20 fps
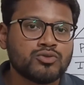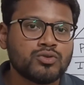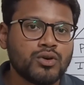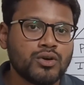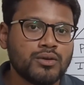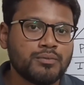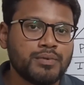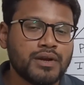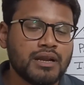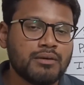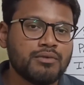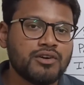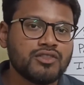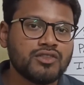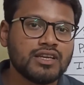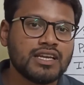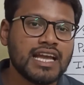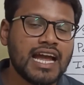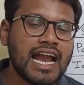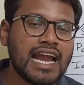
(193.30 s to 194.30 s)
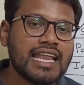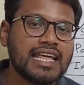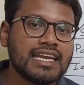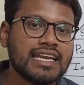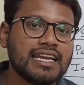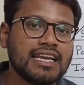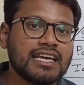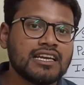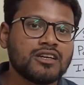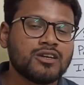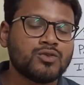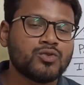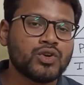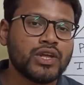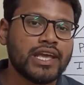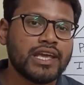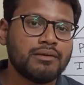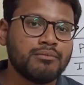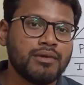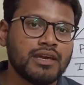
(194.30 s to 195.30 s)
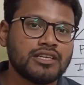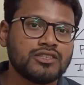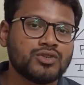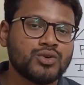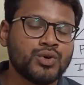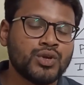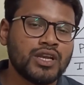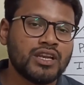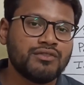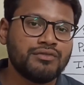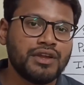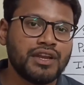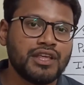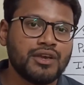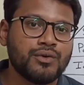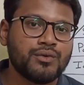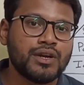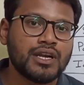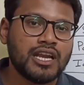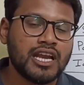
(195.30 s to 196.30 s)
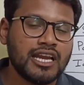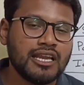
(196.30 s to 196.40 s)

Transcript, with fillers: ஸோ இப்போ நம்ம வந்து கேலரியில் இருக்கக்கூடிய இமேஜோ இல்லை வீடியோவோ